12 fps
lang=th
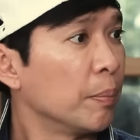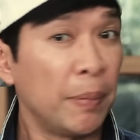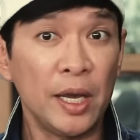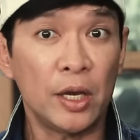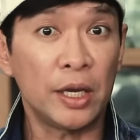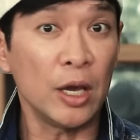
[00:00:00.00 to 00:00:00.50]

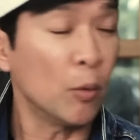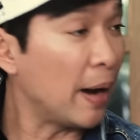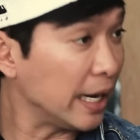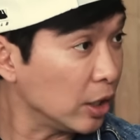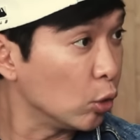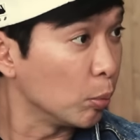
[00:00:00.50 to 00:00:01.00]
ไม่เกี่ยว
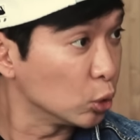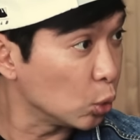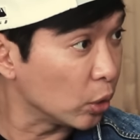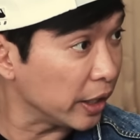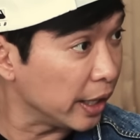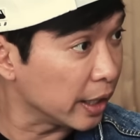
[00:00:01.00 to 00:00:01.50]
พันกับหลวงปู่
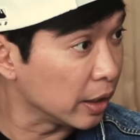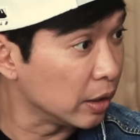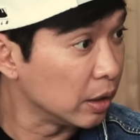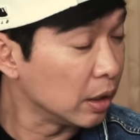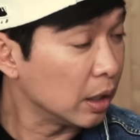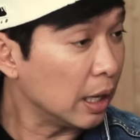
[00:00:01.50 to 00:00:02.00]
ศุกร์อีก
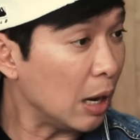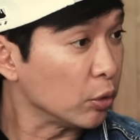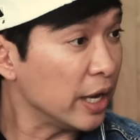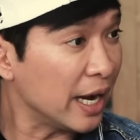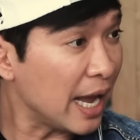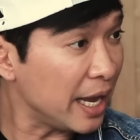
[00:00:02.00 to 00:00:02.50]
เอ้า
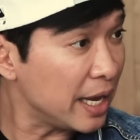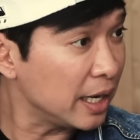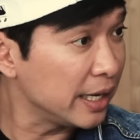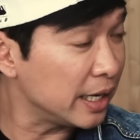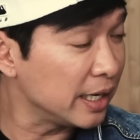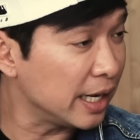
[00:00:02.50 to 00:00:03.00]
ยังไง
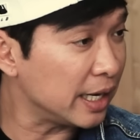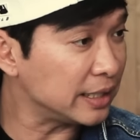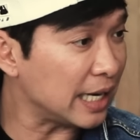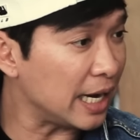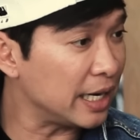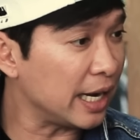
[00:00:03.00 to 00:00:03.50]
เรียนเรียน
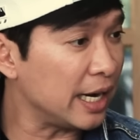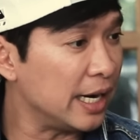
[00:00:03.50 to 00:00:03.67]
อาจารย์ยังไง